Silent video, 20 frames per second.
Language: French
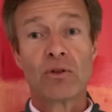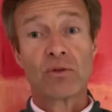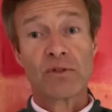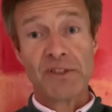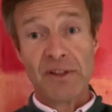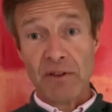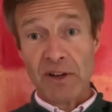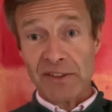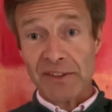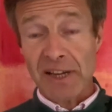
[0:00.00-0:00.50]
Donc,
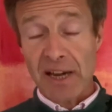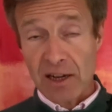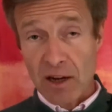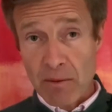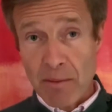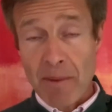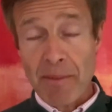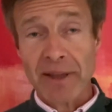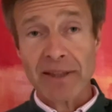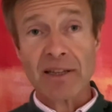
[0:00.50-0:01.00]
vous voyez, c'est quand
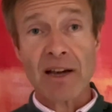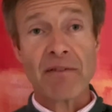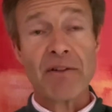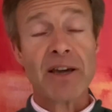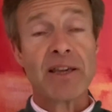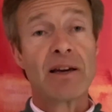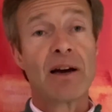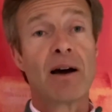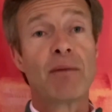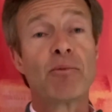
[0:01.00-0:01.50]
même un
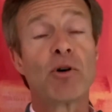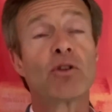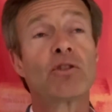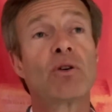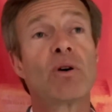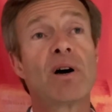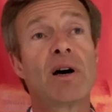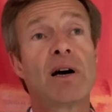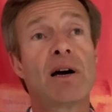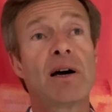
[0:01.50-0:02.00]
travail
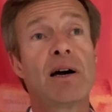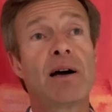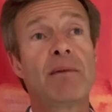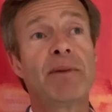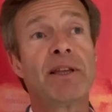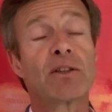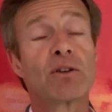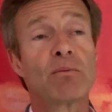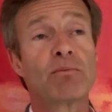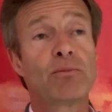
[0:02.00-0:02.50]
important à,
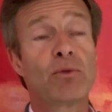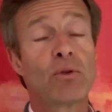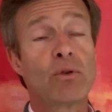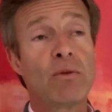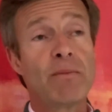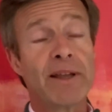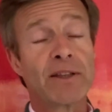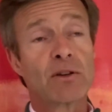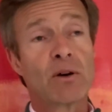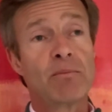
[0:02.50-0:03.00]
mettre, pour le
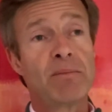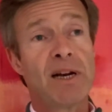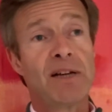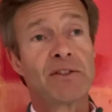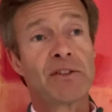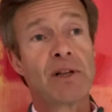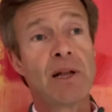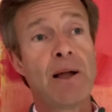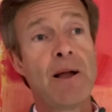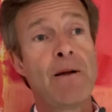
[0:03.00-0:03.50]
mettre en place.